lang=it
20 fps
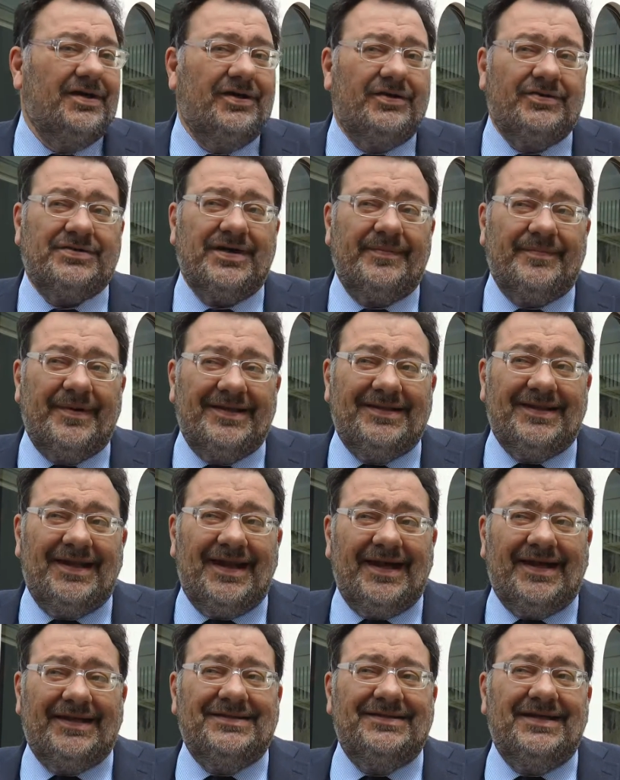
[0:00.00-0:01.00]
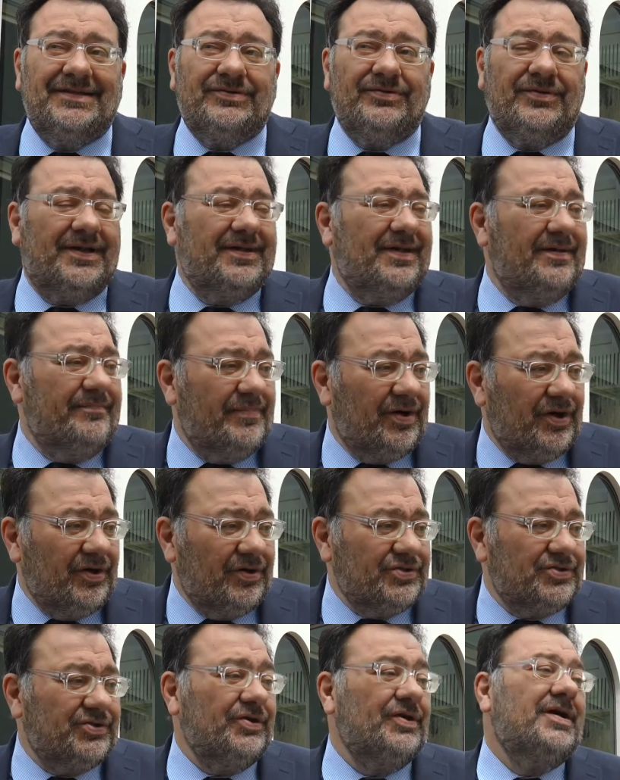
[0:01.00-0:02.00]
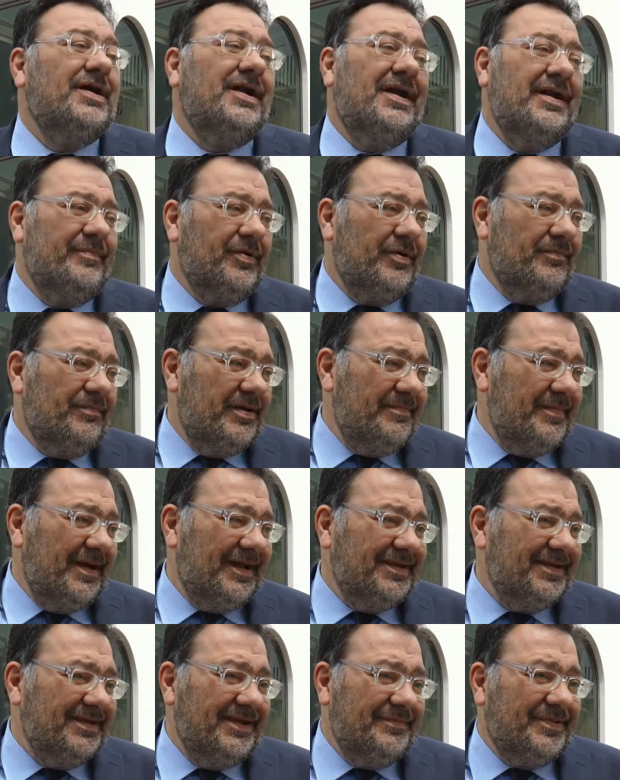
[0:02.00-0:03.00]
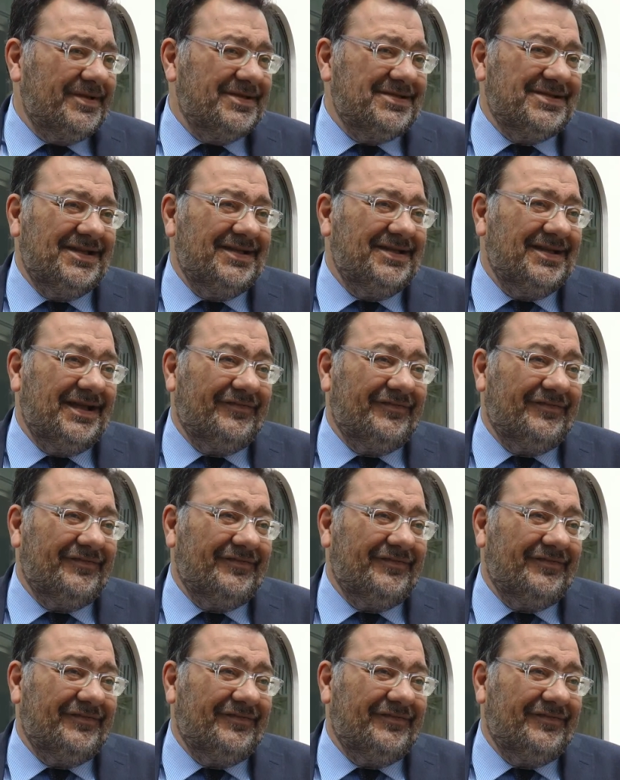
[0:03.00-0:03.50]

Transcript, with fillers: Lo sapete, la candidatura d'Ambrosio, le problematiche del Presidente